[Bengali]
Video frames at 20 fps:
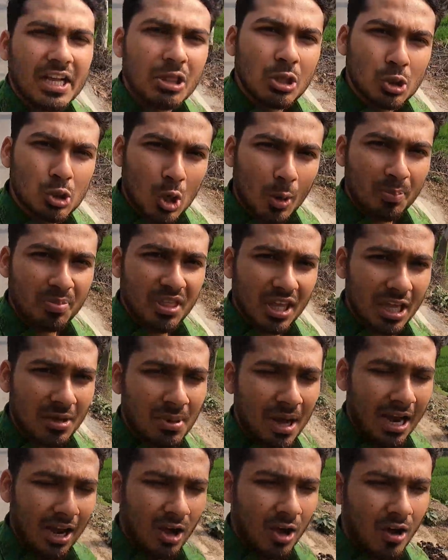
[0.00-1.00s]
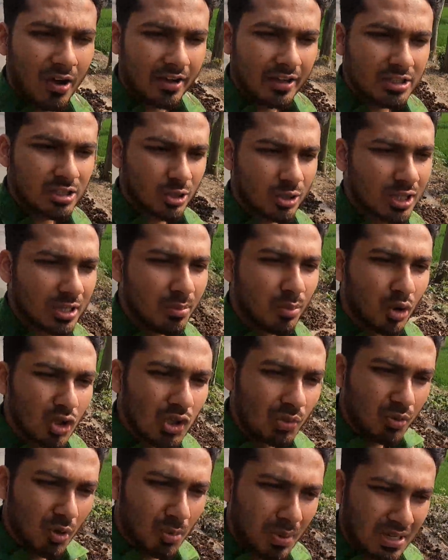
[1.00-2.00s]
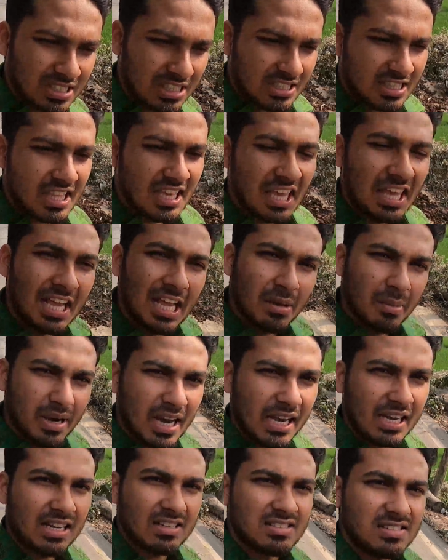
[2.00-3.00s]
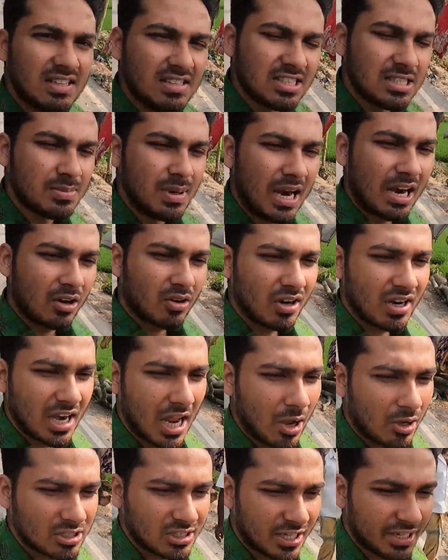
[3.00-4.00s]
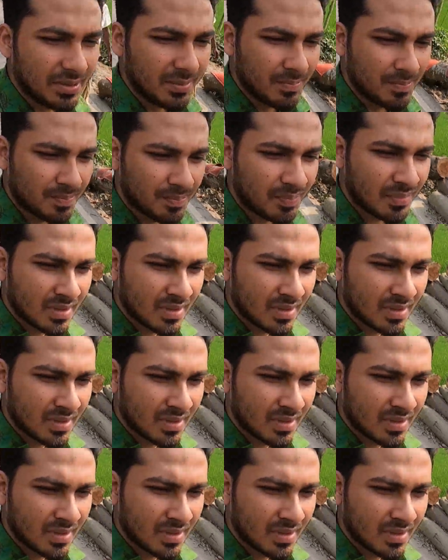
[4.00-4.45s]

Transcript: কিন্তু সব থেকে ভালো হয় যদি মধুপুর বাজার থেকে একেবারে একটা সিএনজি ভাড়া করে নেওয়া যায়